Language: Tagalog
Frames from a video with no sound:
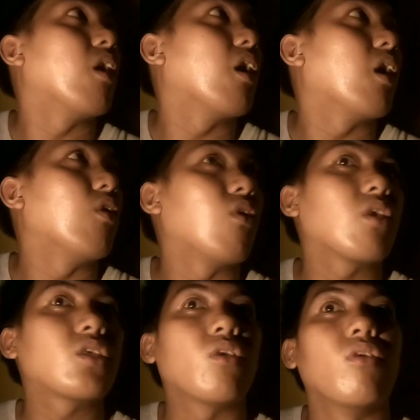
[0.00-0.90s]
ano oras to.
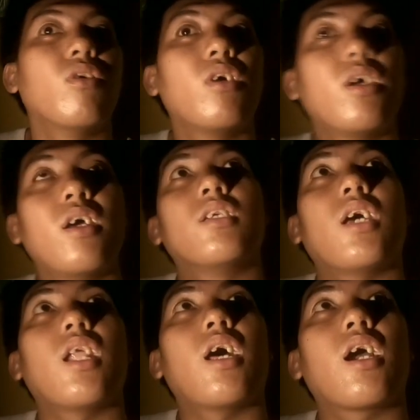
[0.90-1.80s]
Sana
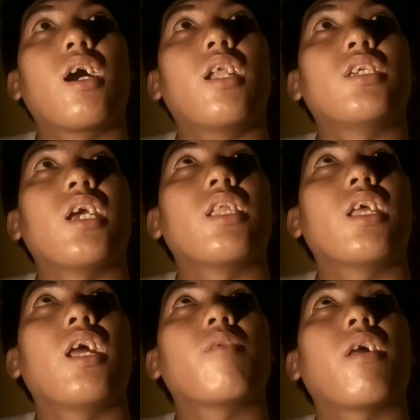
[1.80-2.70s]
hanggang alas 7 lang
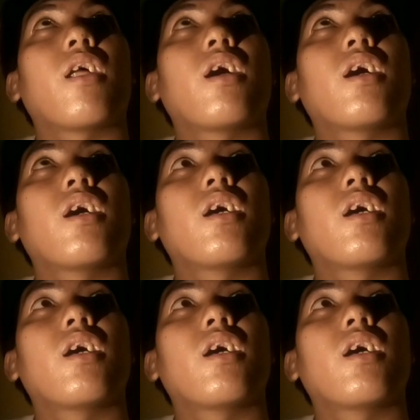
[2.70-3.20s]
para, para walang